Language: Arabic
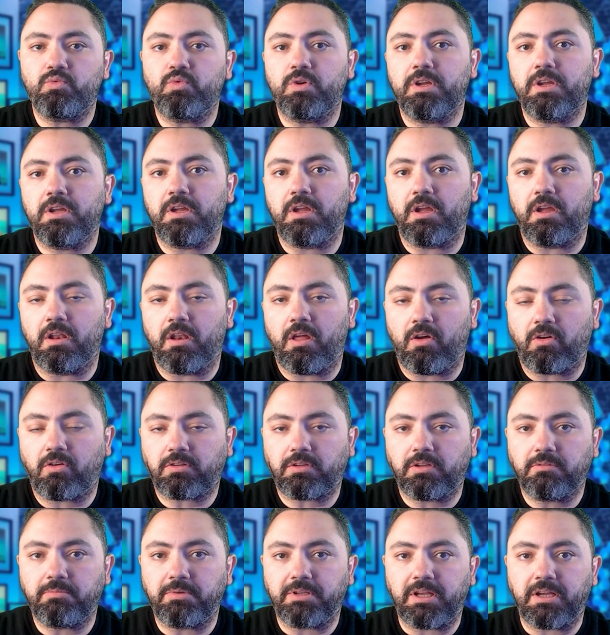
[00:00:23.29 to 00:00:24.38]

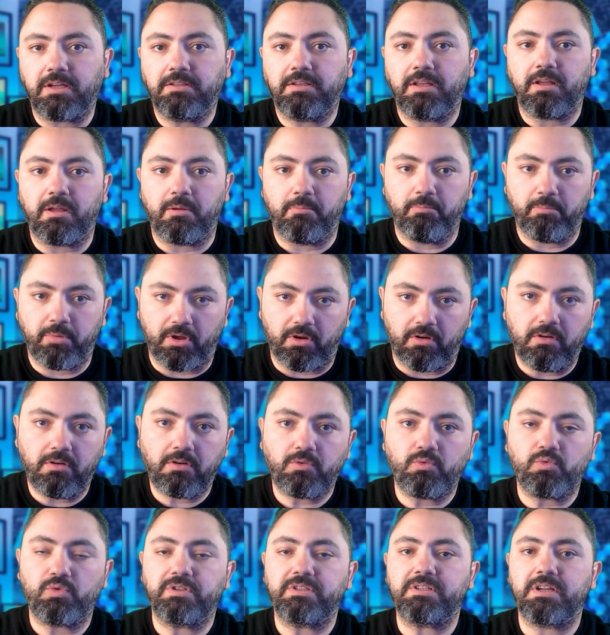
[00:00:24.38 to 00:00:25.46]
والهاردات بتاعتها ام بي
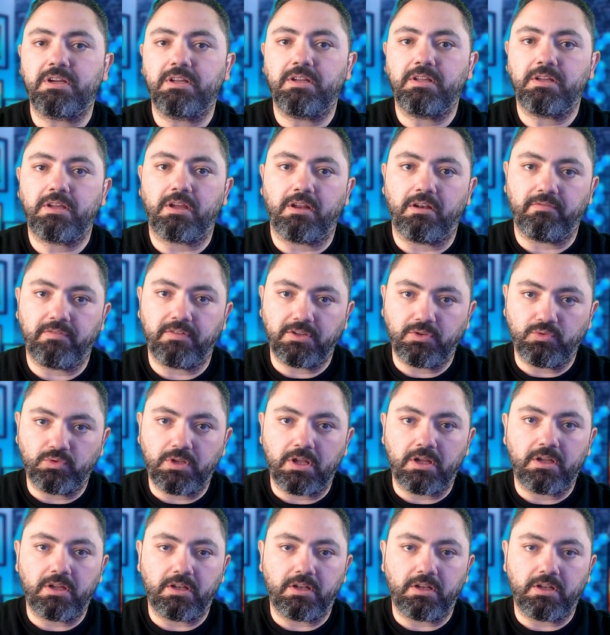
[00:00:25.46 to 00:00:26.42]
ار ولذلك الفيديو ده